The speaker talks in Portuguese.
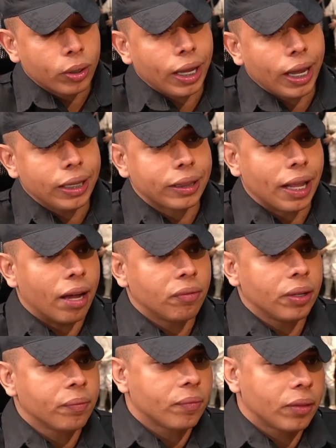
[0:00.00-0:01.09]
ele
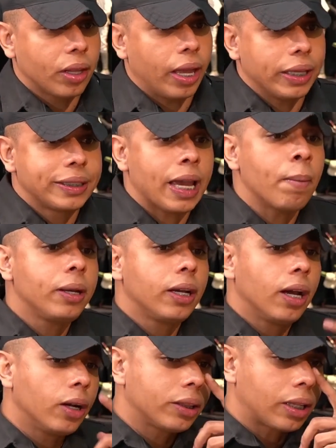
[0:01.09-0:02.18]
estava é, se
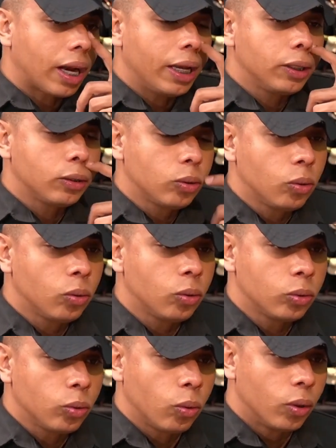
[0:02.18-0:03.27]
abrigando atrás do,
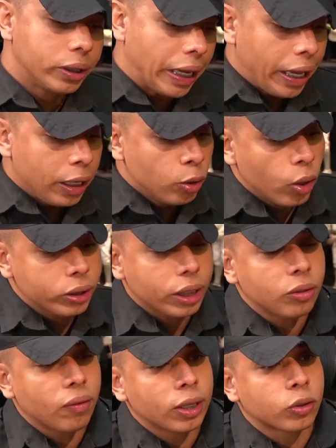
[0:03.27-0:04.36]
do coisa. Em outras
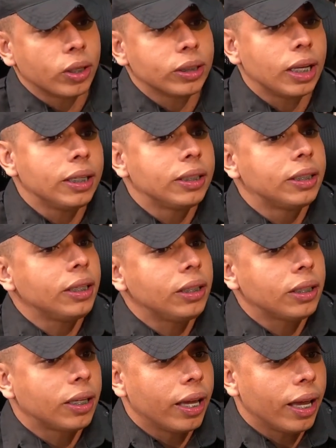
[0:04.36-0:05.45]
versões ele
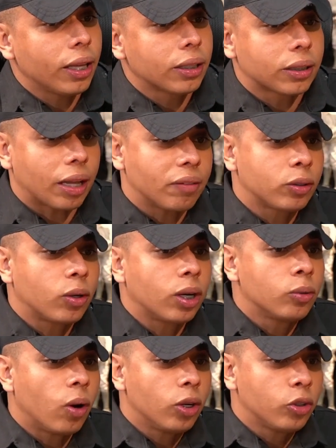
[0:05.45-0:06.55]
diz que estava
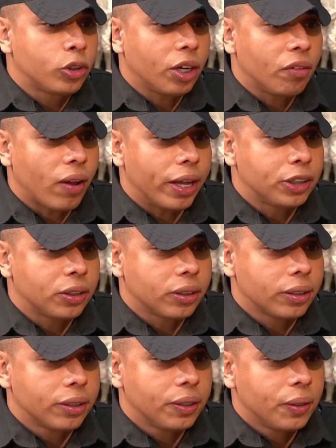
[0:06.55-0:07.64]
trocando óleo do Chevette.
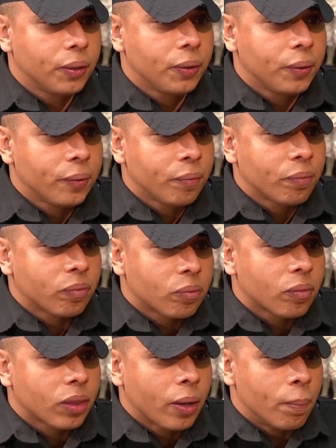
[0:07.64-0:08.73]

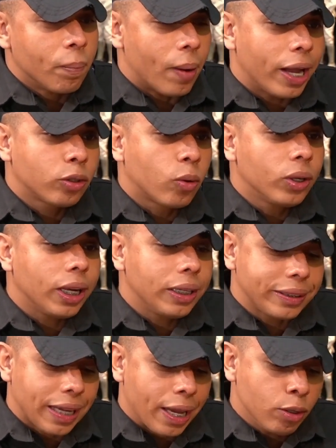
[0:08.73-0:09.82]
Mas quando ele
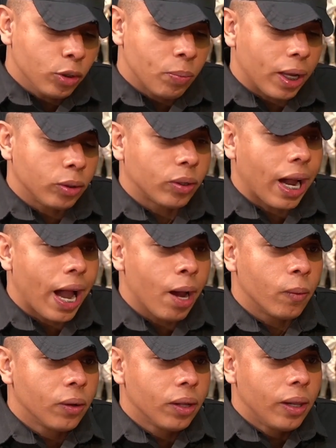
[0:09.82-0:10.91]
saiu de baixo do
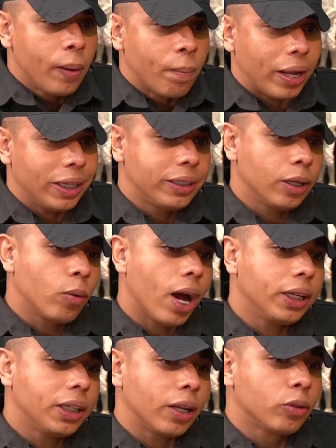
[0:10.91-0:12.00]
carro, parecia que o
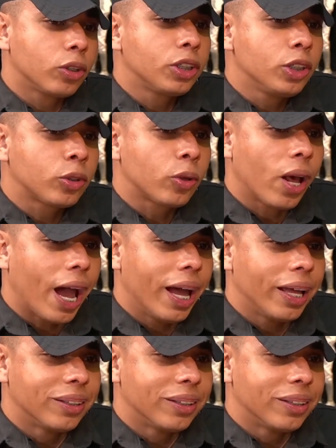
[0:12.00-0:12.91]
radiador tinha estourado.